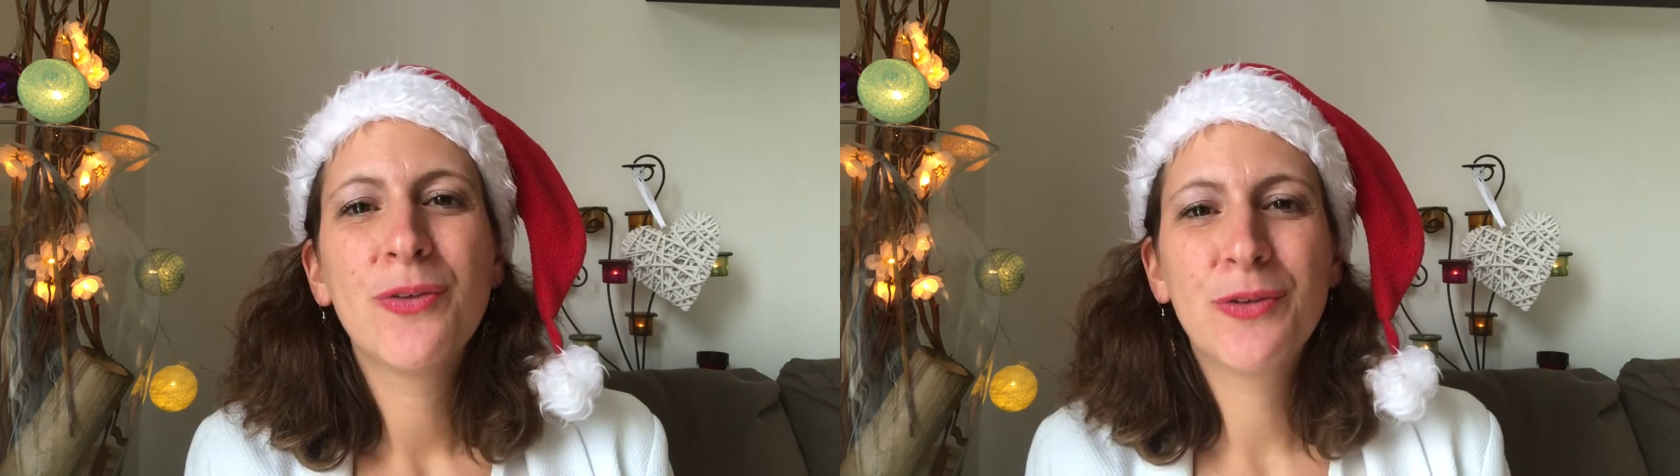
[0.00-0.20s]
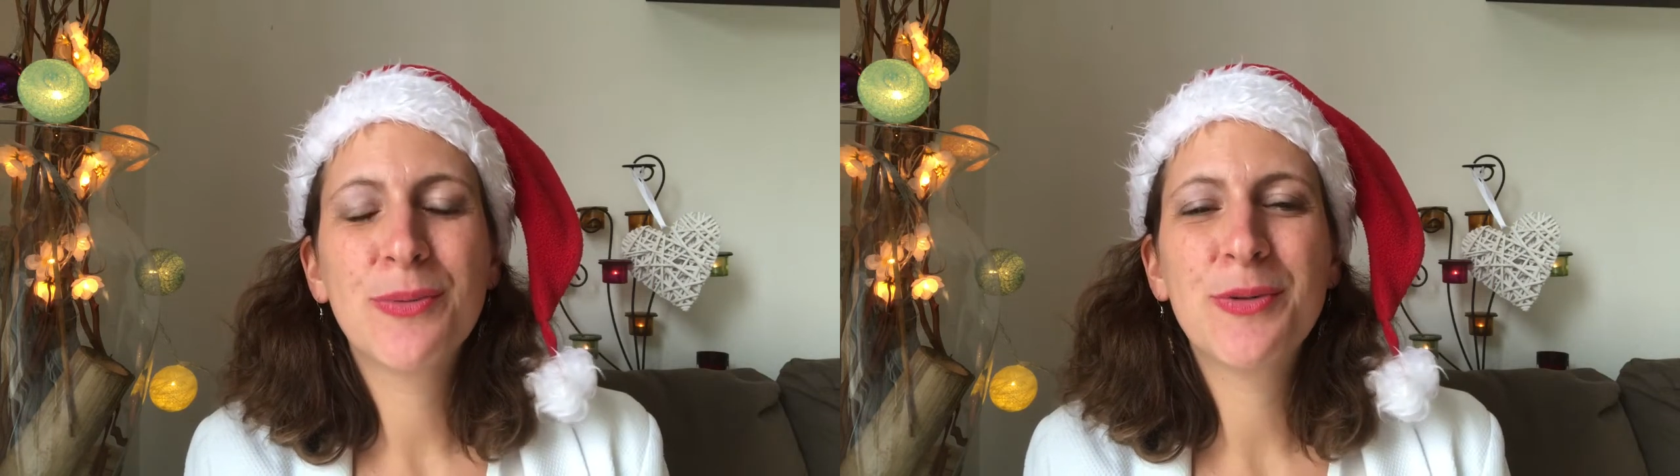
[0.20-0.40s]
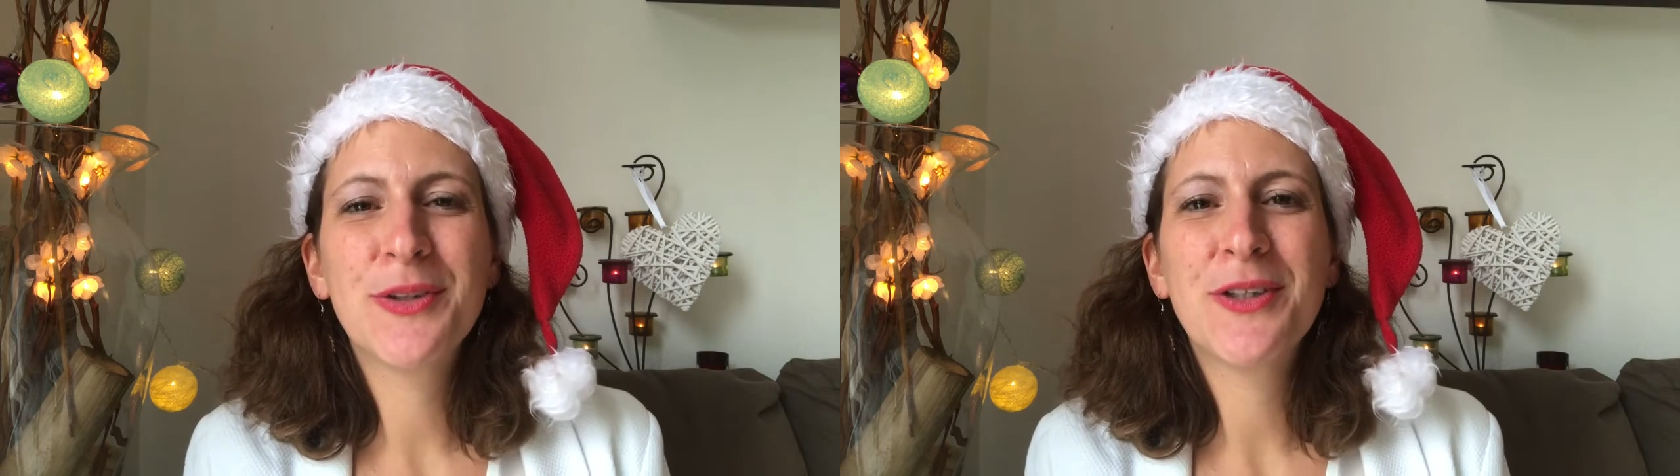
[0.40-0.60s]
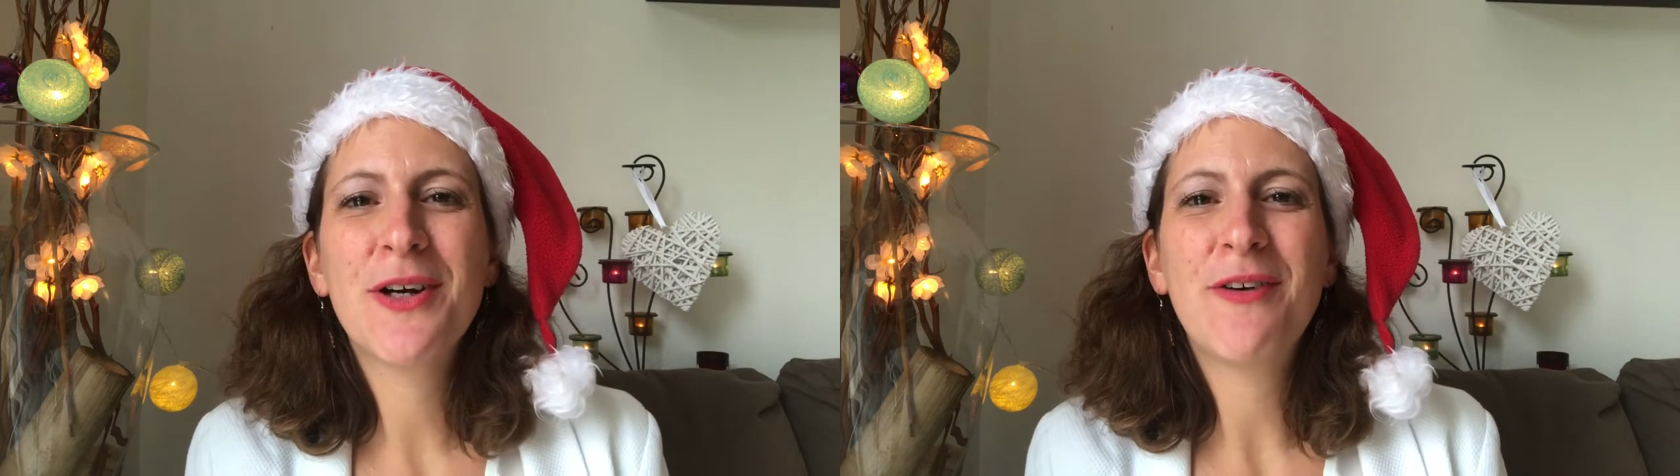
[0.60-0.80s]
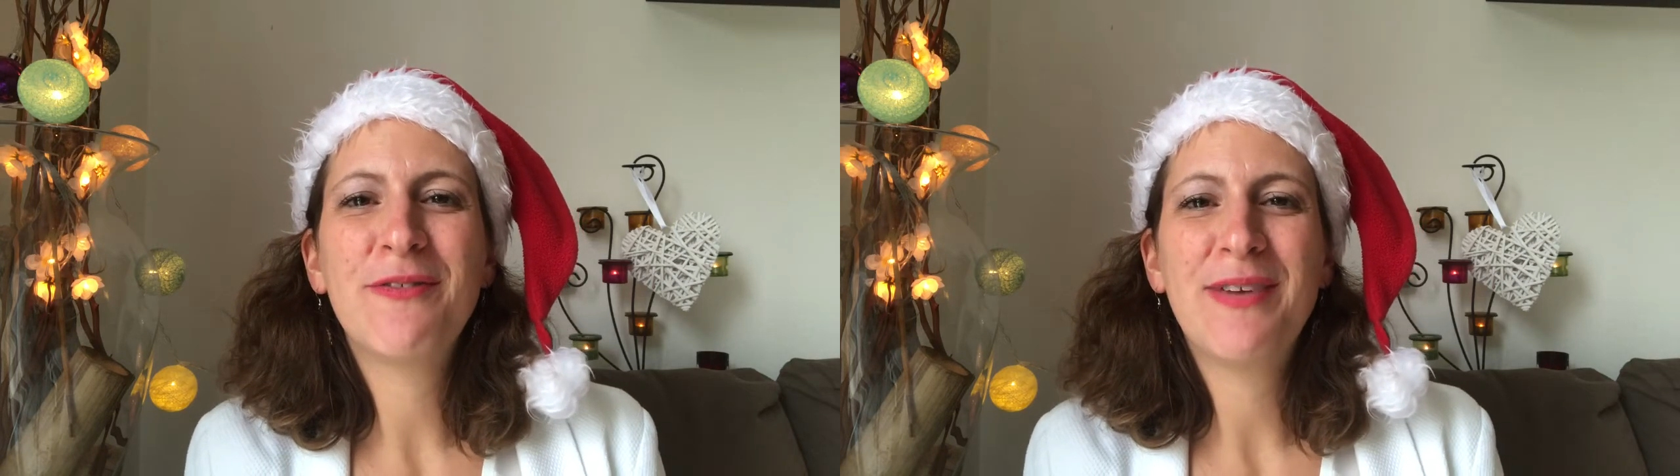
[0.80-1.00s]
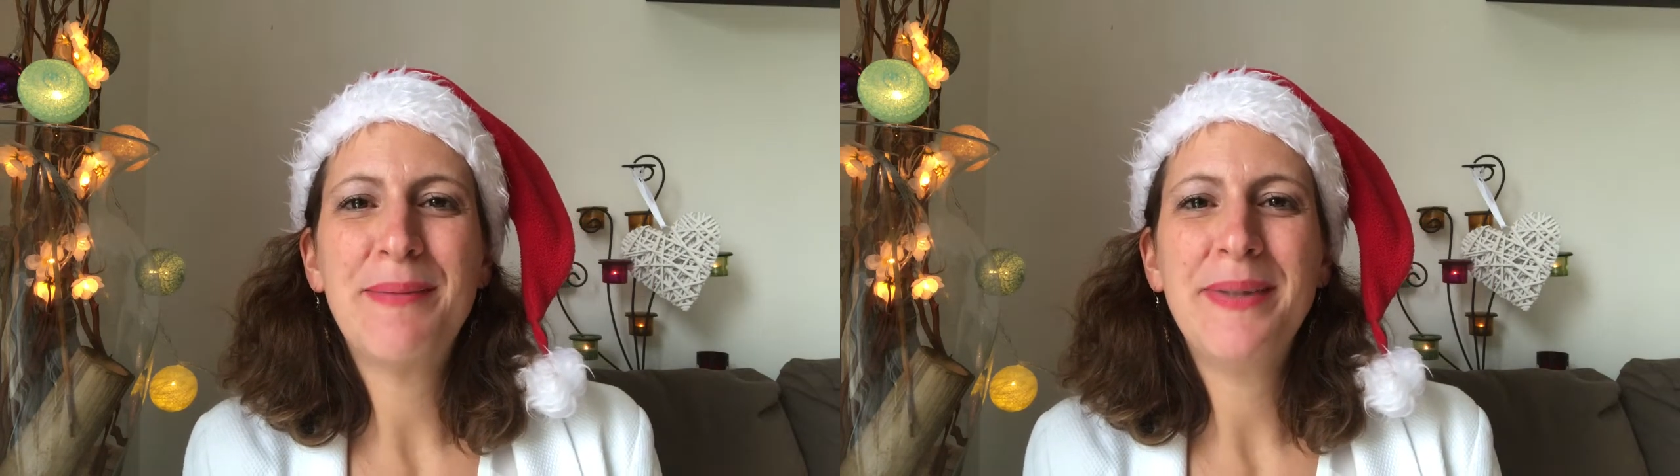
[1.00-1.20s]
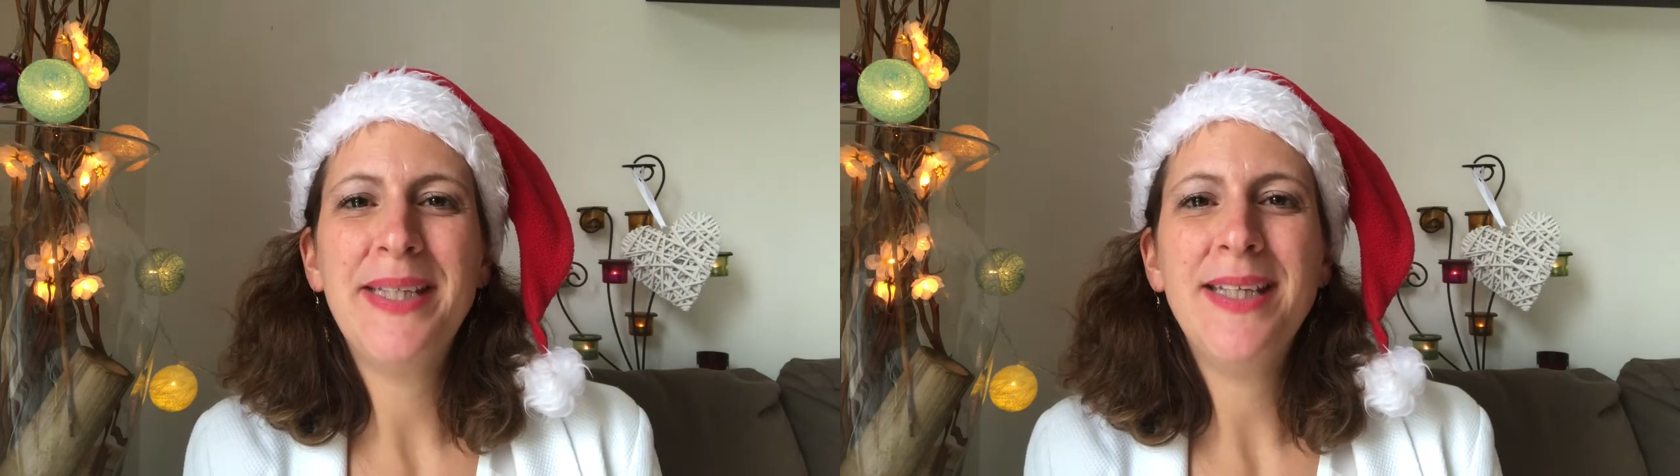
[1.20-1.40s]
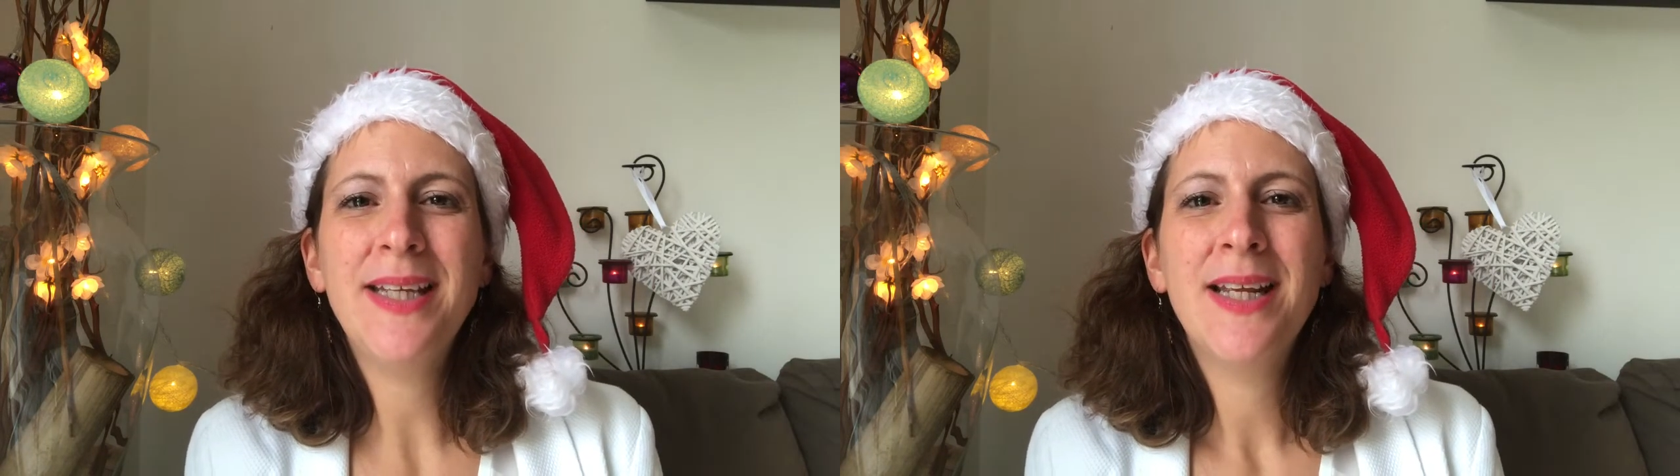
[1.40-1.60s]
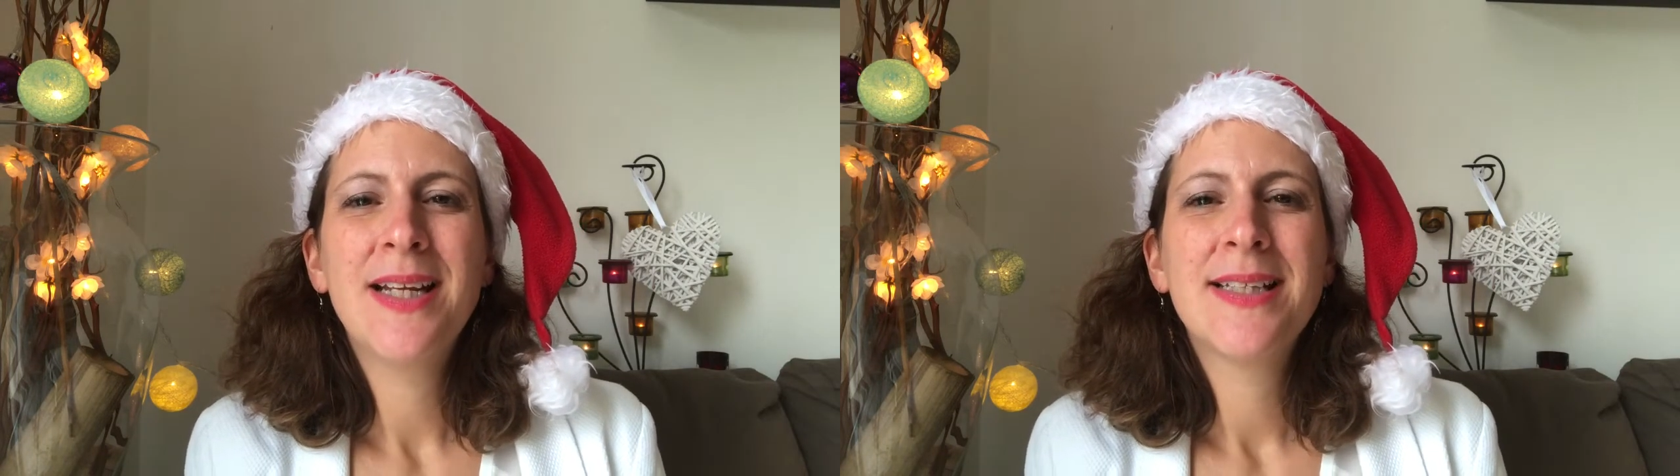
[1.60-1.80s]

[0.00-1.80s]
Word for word: de bonheur en famille,